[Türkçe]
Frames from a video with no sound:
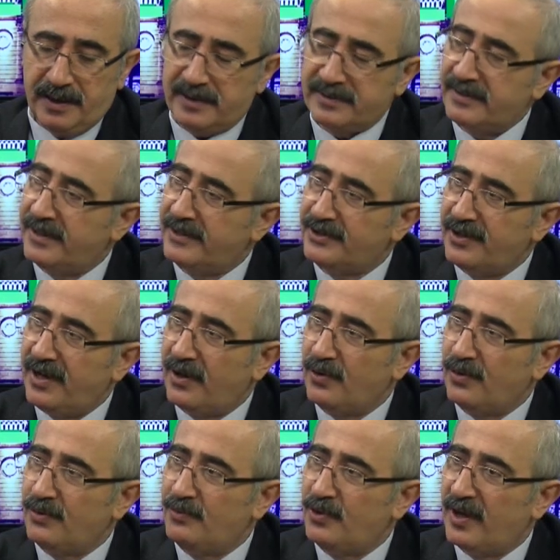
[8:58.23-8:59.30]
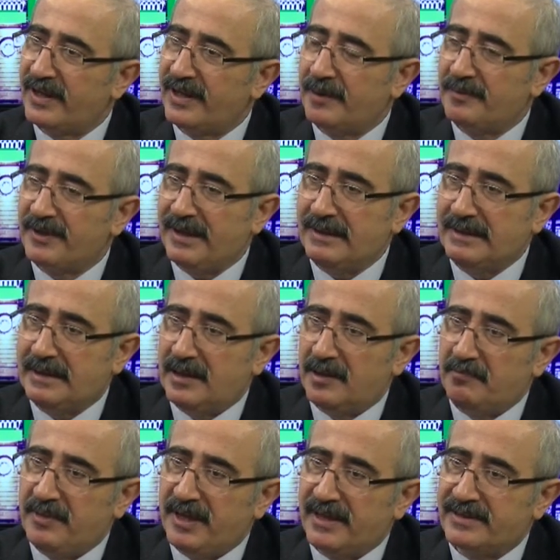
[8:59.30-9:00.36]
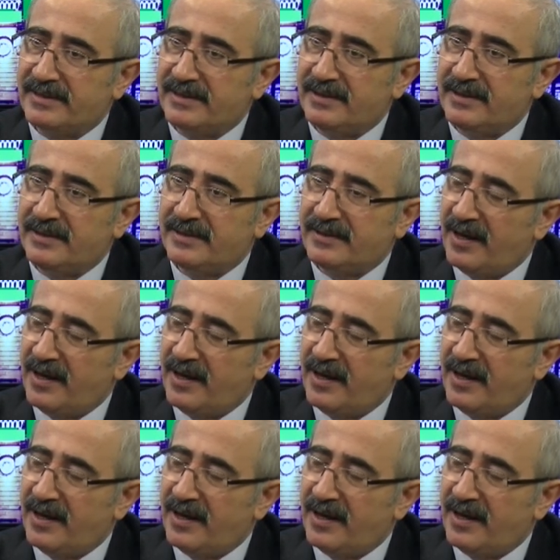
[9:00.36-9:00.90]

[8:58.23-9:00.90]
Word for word: aslında Cağaloğlu bu anlamda biraz e,